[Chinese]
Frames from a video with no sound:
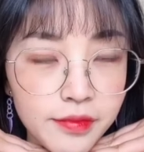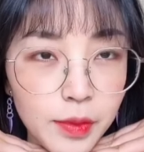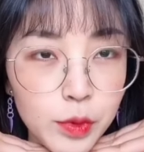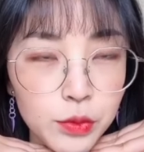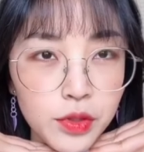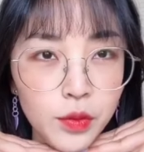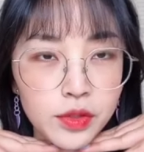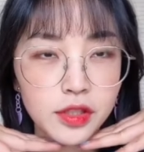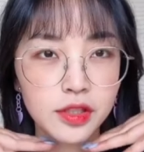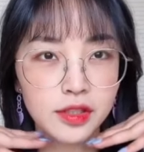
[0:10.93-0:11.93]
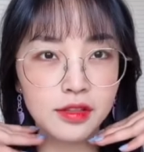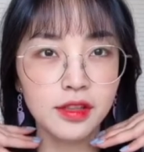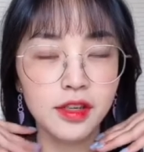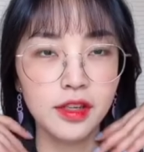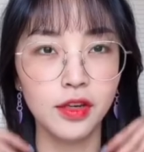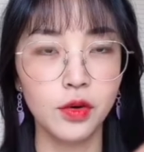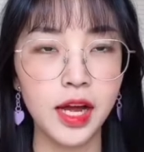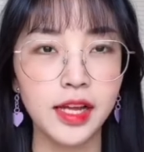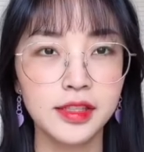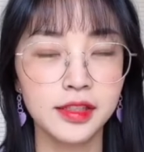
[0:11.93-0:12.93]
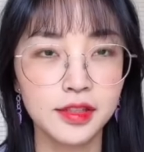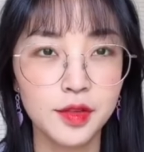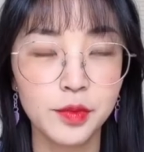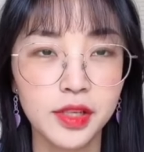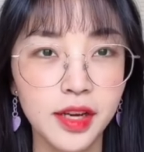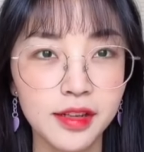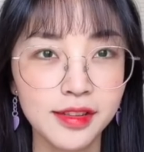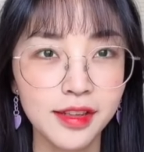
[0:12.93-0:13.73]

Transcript: 你们觉得我这个刘海剪的怎么样？